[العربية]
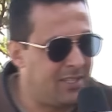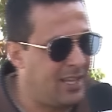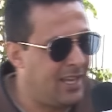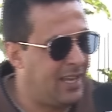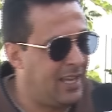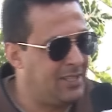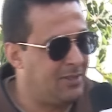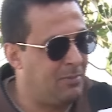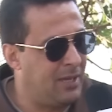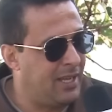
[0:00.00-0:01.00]
آه،
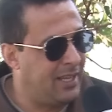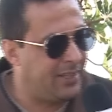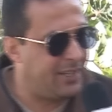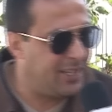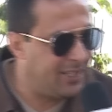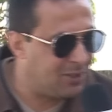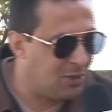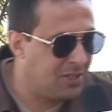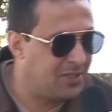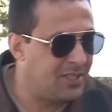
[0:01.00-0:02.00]
حزب إر آه،
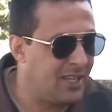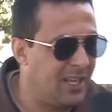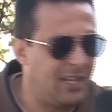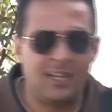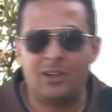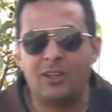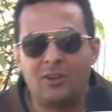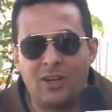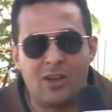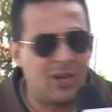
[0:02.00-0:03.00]
تونس
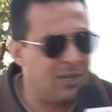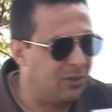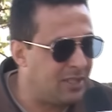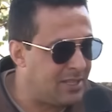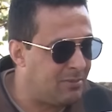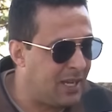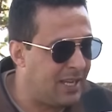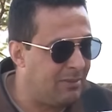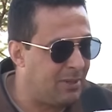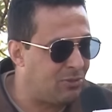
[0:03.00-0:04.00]
ولو أنه تسمية
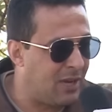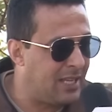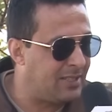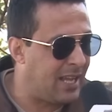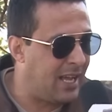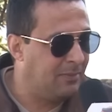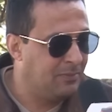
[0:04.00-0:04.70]
غريبة شوية ساعة